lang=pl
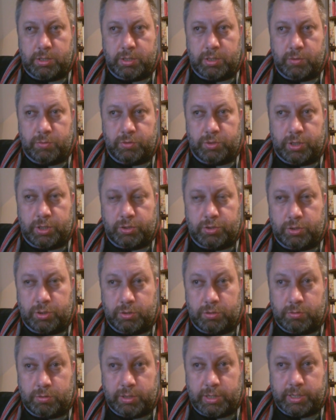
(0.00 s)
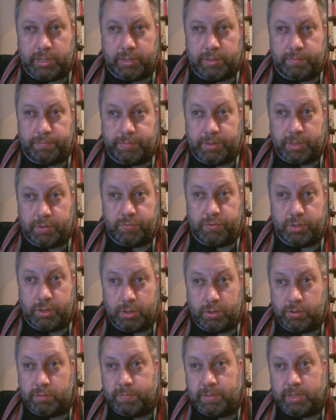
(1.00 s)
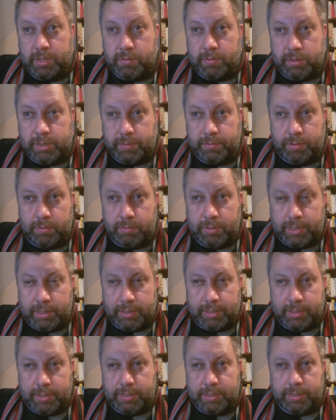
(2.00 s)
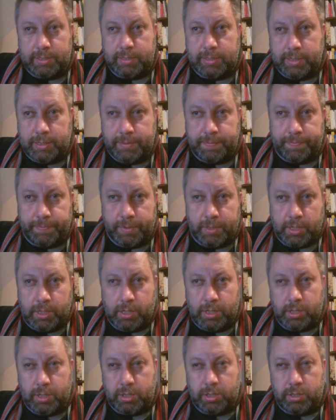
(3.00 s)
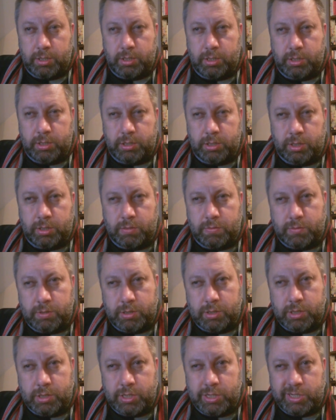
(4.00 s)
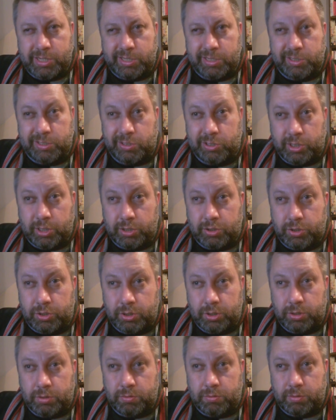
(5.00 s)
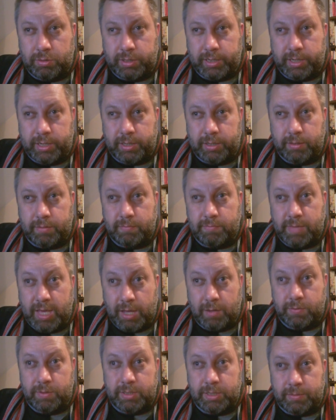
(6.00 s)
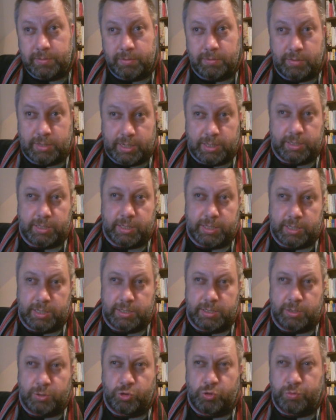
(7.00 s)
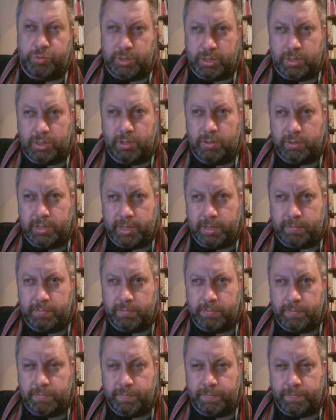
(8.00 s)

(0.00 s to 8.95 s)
Są dzieci, które pierwszy rok mają ze mną katechezę i są dzieci, które miały ze mną katechezę już przed rokiem.